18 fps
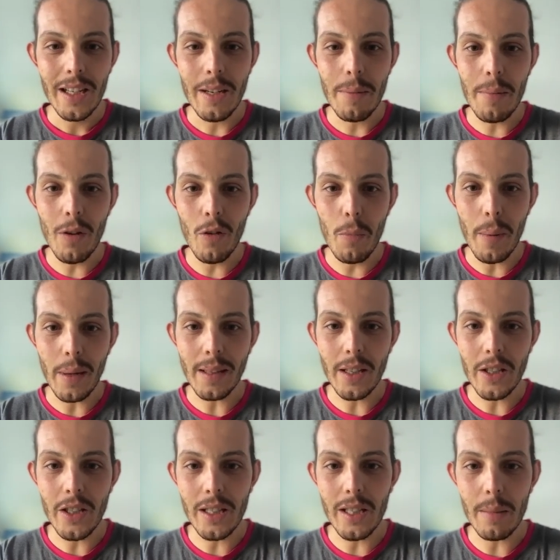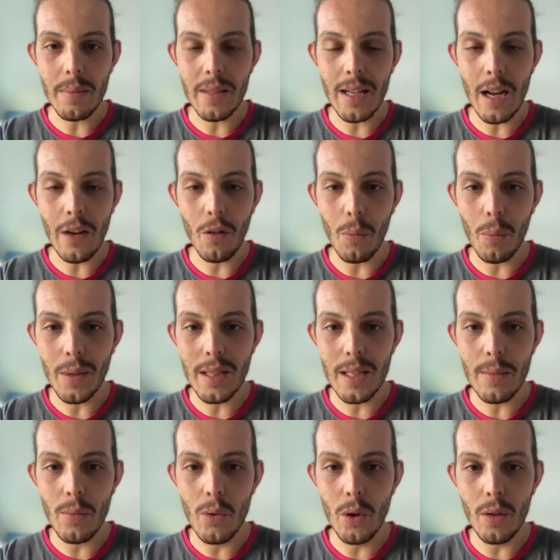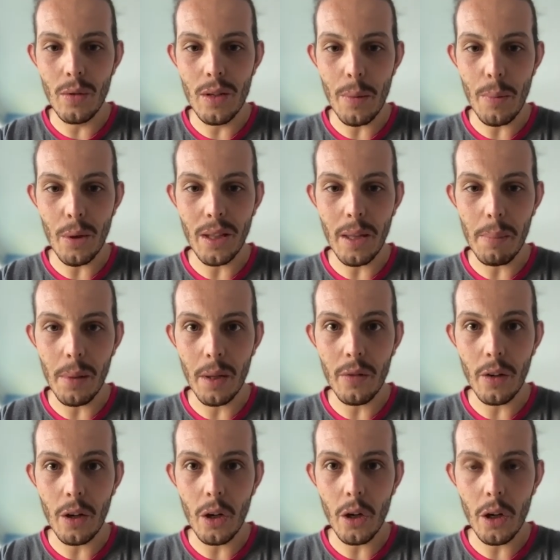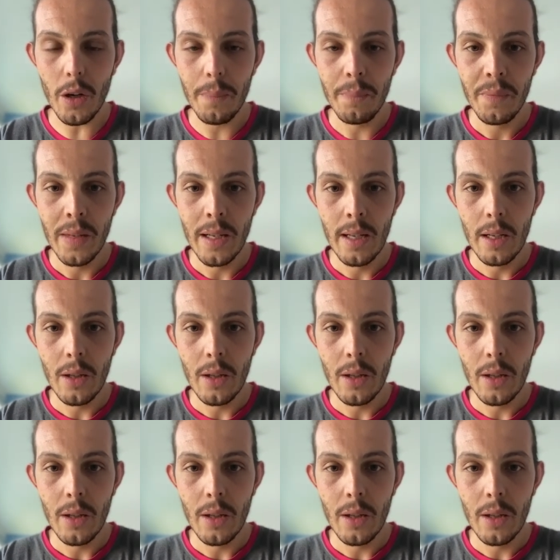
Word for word: J'aime bien vous partager ces petits lives en moins de 10 minutes et vous apporter plein de valeur.